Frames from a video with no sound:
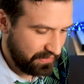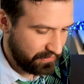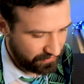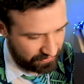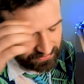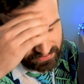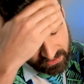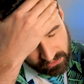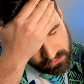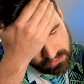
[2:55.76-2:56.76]
Est-ce que c'était
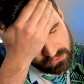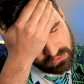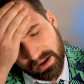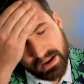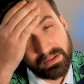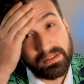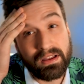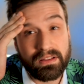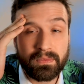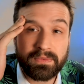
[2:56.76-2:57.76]
un loup ah,
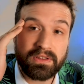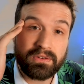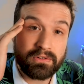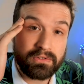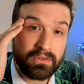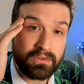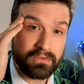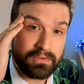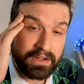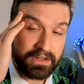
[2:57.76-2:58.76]
ah non peut-être que je
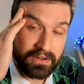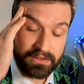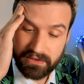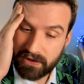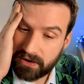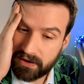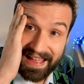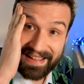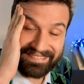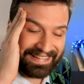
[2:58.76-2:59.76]
confonds avec Côte d'Or.
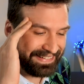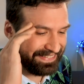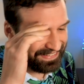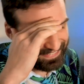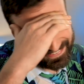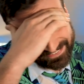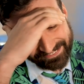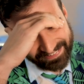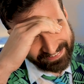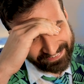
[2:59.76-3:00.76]
Ah merde, peut-être que je
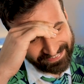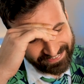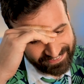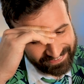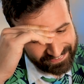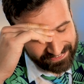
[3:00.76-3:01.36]
confonds avec Côte d'Or.